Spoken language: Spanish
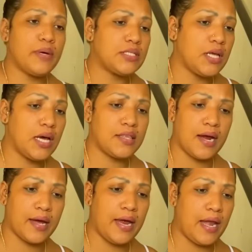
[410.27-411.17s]
vecina,
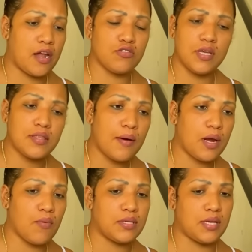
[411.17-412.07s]
tranquila, no sienta
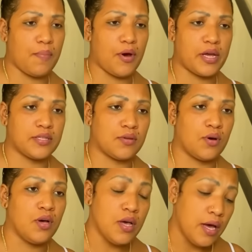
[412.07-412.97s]
vergüenza por
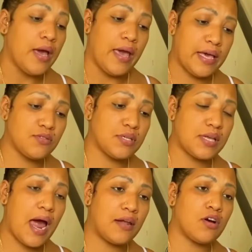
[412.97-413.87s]
eso. Eso
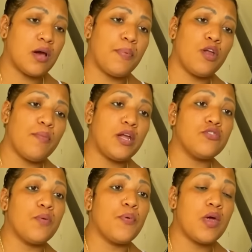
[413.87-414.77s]
es algo que por lo
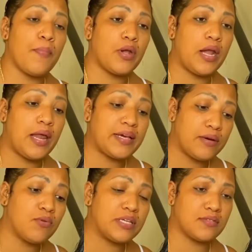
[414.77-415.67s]
menos yo pude
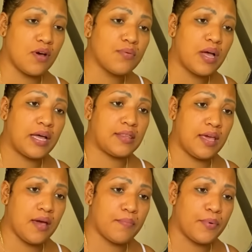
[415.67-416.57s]
ponerle un stop a
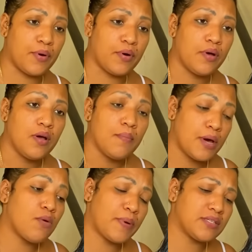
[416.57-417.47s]
tiempo.
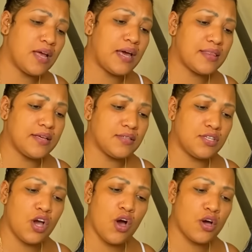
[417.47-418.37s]
Pero préstale
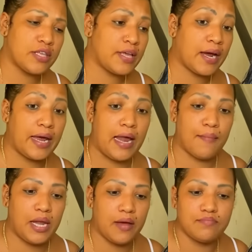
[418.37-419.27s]
atención y tranquila,
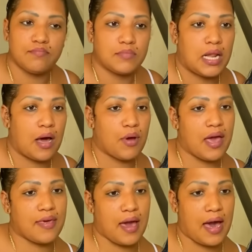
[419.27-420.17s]
mira, la voy
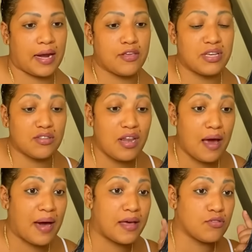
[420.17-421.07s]
a dejar, que yo estoy
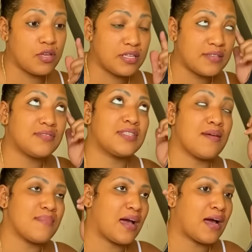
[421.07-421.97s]
lavando y
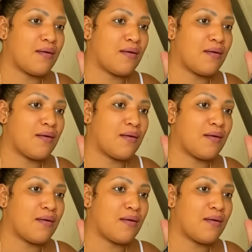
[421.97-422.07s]
se me